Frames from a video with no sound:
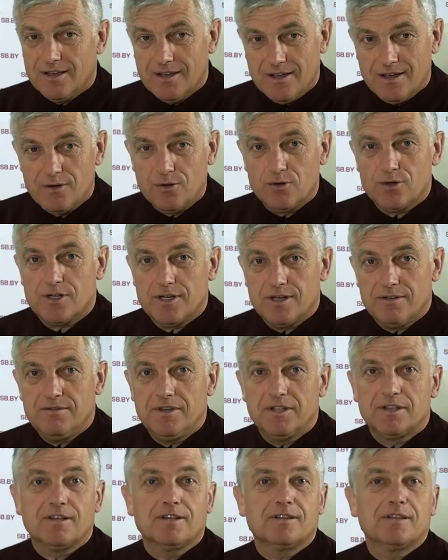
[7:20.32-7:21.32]
хорошая
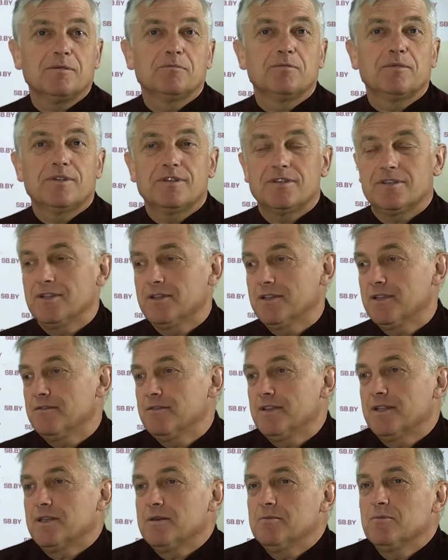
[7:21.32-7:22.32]
ветка, там с этой
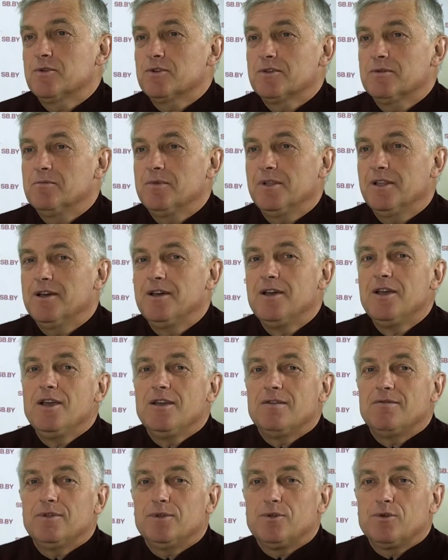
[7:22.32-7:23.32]
ветки можно было
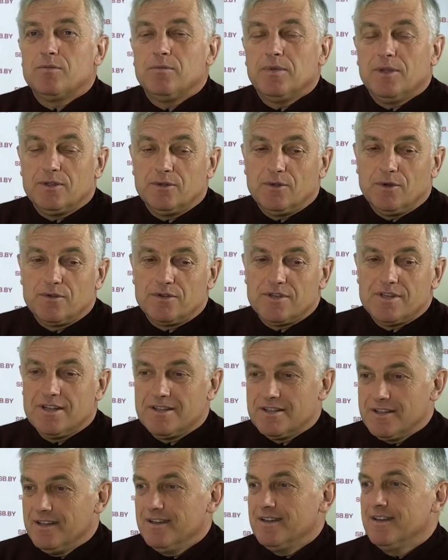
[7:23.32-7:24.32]
ведро плодов
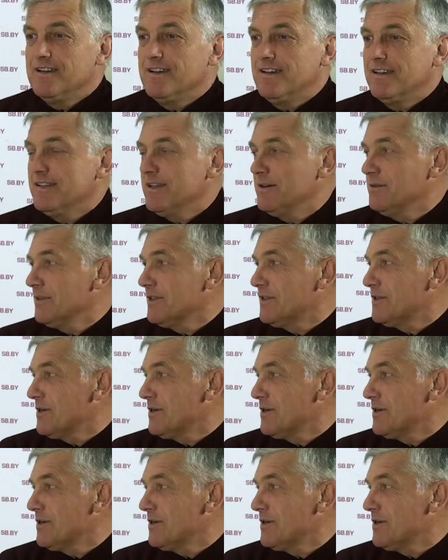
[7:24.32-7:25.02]
снять, а она вот